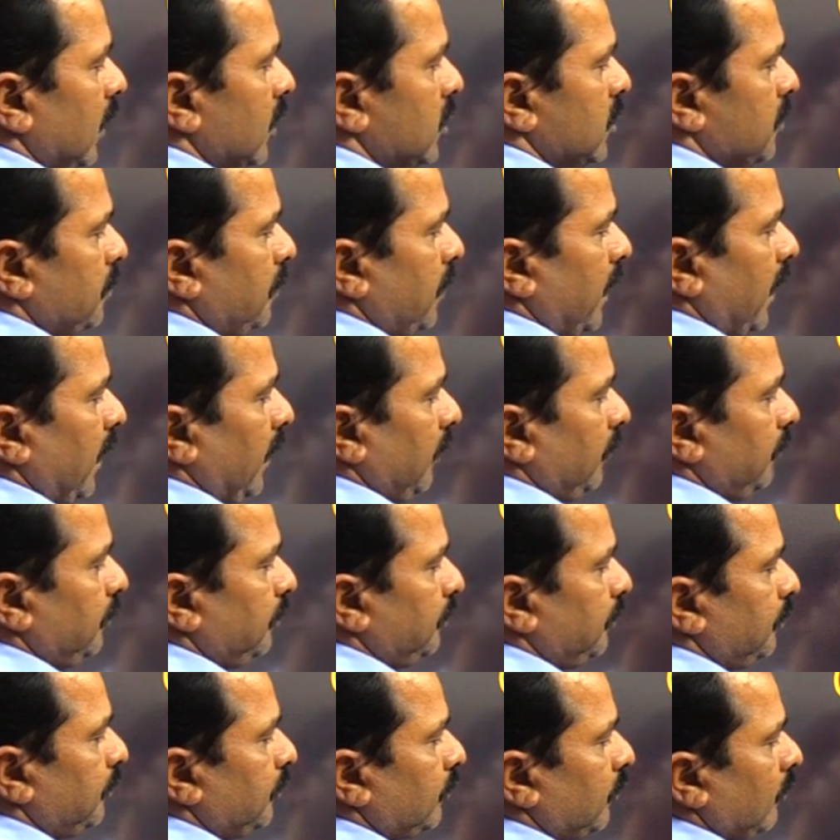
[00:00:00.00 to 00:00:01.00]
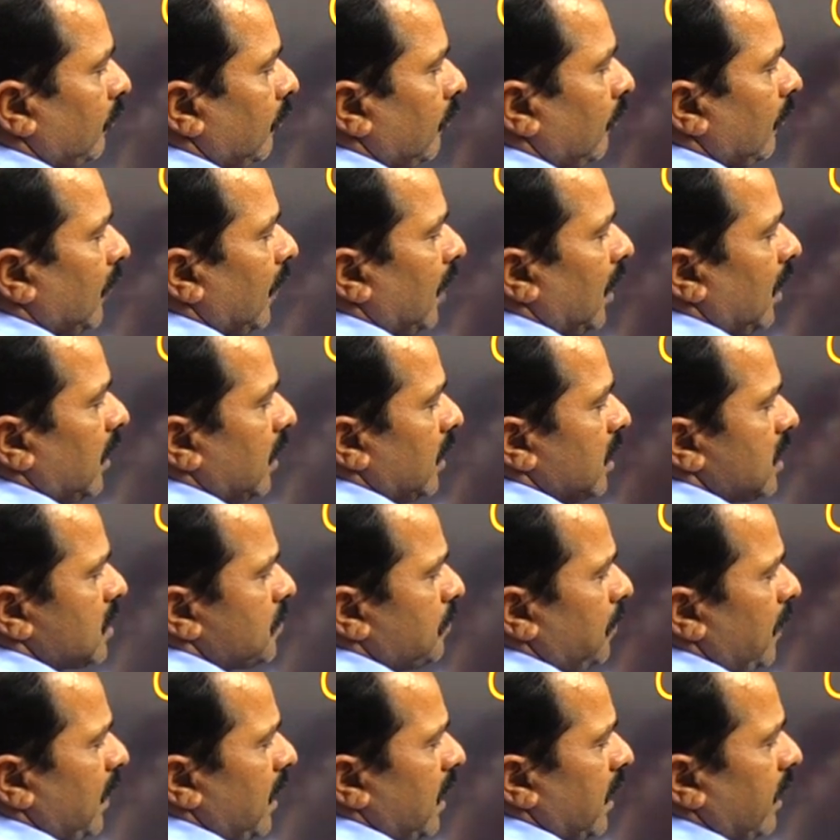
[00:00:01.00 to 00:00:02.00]
स्प्रे जिस
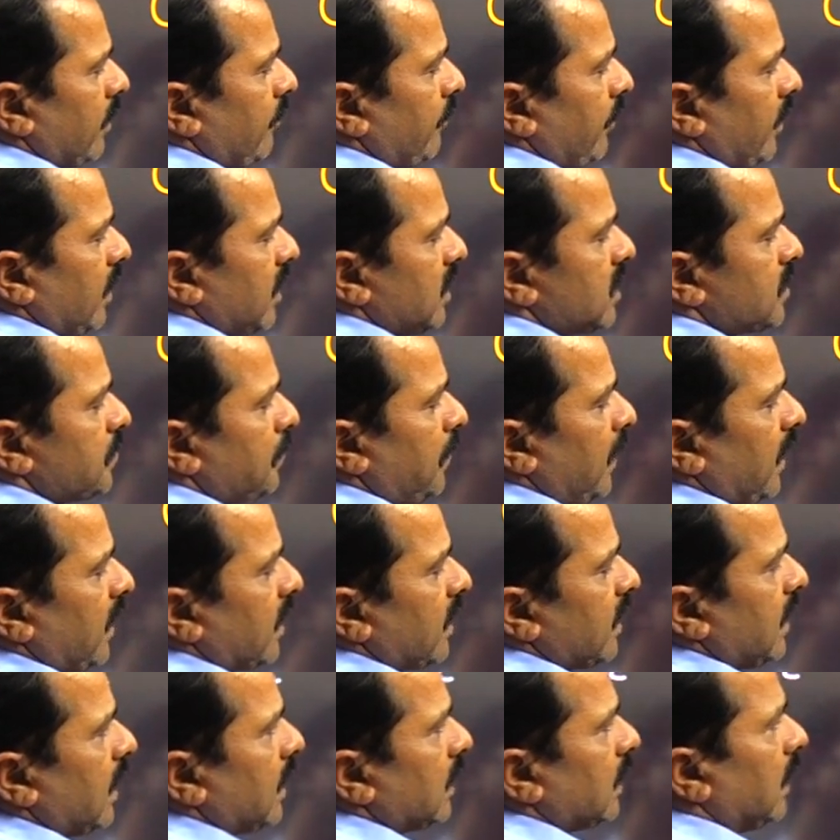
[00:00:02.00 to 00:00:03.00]
पे लिक्विड स्प्रे किया